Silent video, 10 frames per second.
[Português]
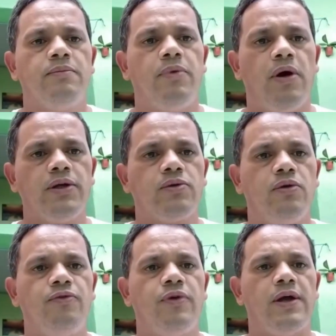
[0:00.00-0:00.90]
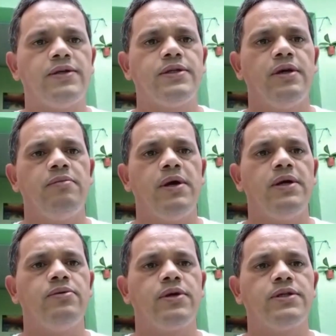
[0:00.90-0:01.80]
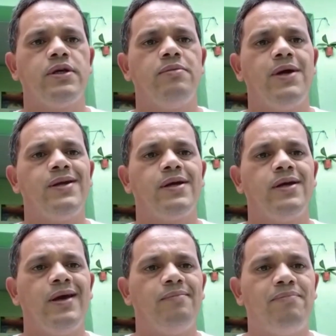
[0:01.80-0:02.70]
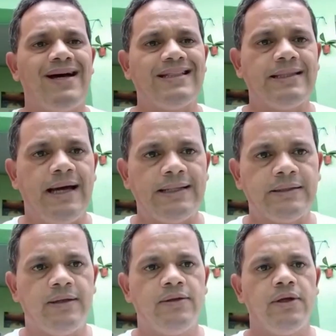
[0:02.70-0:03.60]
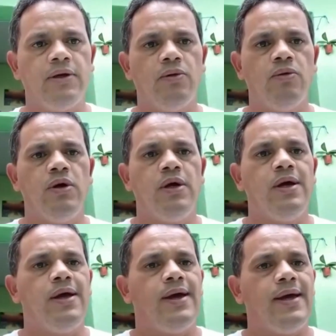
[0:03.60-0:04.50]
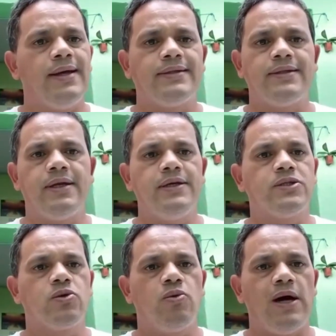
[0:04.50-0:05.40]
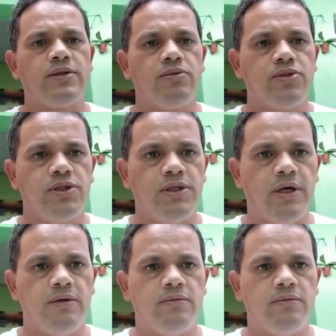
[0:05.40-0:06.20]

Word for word: pode confiar nesse remédio, que esse remédio aqui é batata. Deu é três, quatro dias.